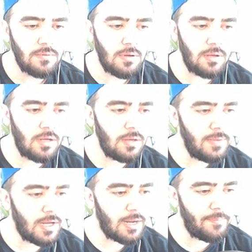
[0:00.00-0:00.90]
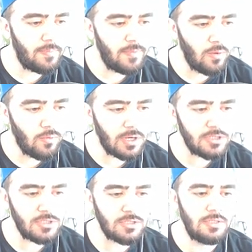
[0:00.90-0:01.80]
Allah'ım ya Rabbim ne
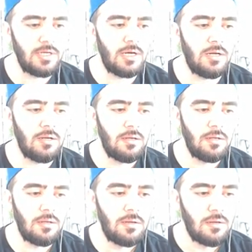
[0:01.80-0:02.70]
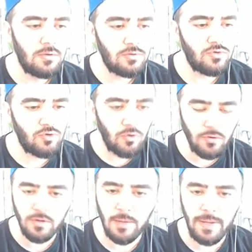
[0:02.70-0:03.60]
uğraştırdın ya.
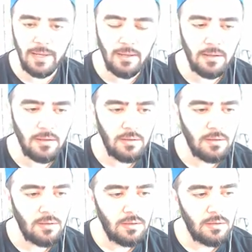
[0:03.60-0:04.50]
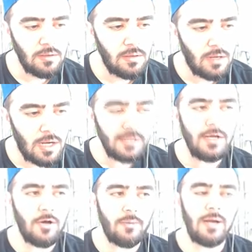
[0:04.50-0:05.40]
Sonunda be. Hadi
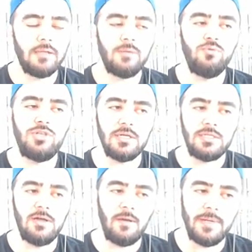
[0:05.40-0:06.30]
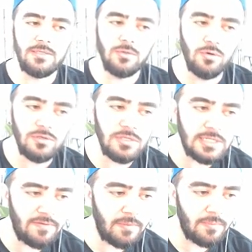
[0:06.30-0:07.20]
yavrum artık bu şans devam etsin gözünü
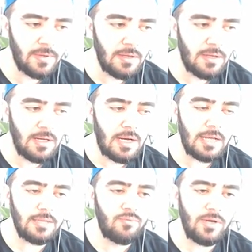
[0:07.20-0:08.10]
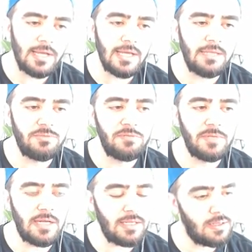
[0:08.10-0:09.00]
seveyim. Hadi buraya geldim
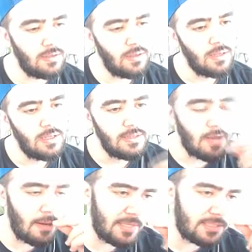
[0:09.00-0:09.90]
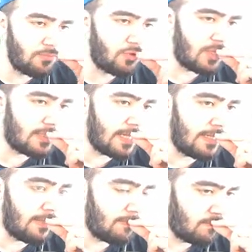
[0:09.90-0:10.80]
şimdi hadi. Devam etsin bu şans hadi.